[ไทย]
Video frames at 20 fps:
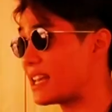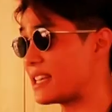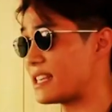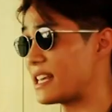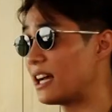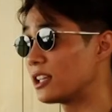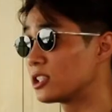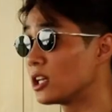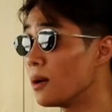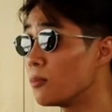อย่าง
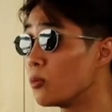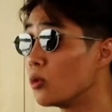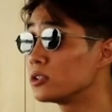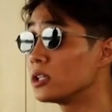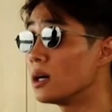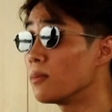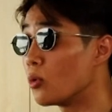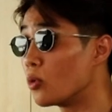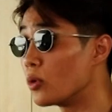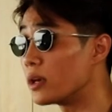เงี้ยชอบพูด
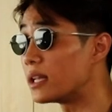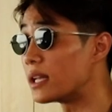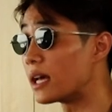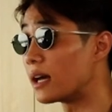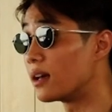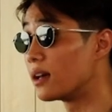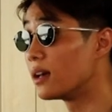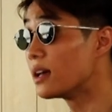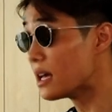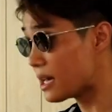ชอบคุยเนี่ย
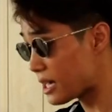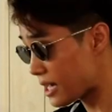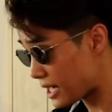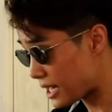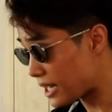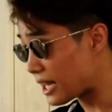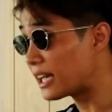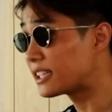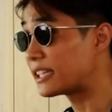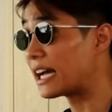
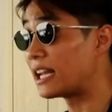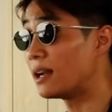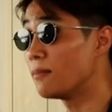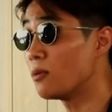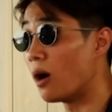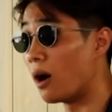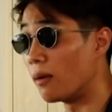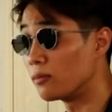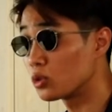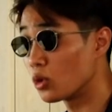ถ้าใช้
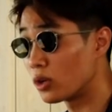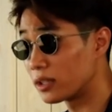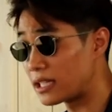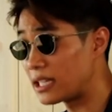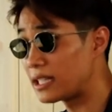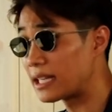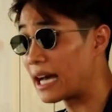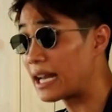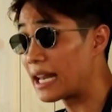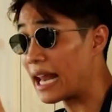น้ำหอมตัว
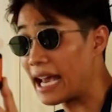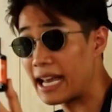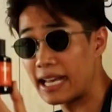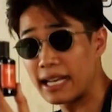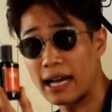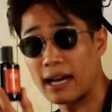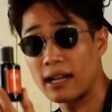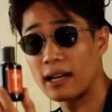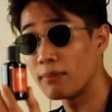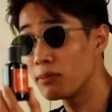นี้นะไลท์
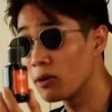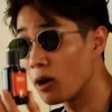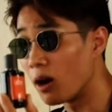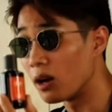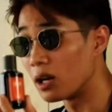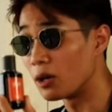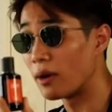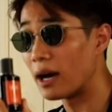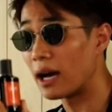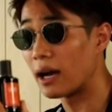นะรับรอง
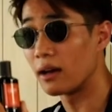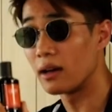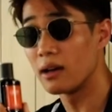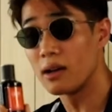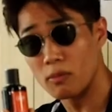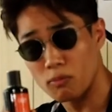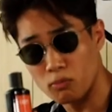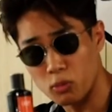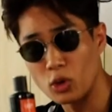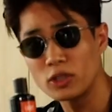เลยว่า
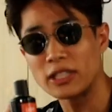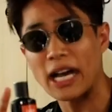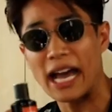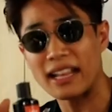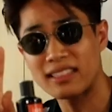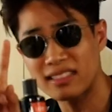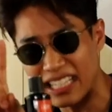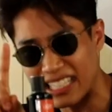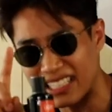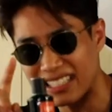ผู้ชาย
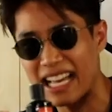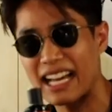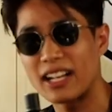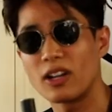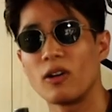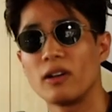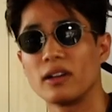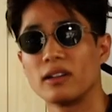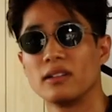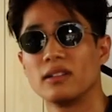ติดแน่
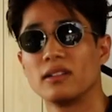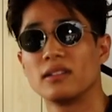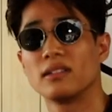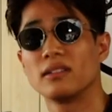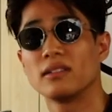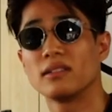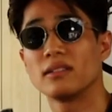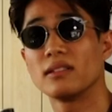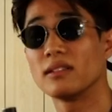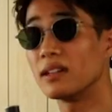นอน
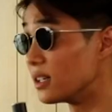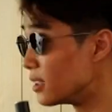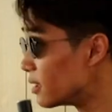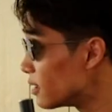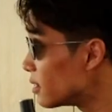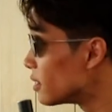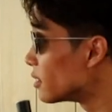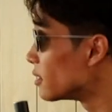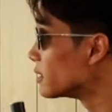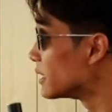เอ
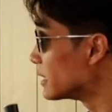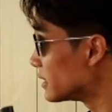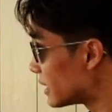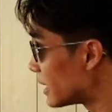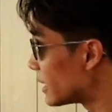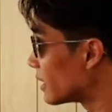อจริ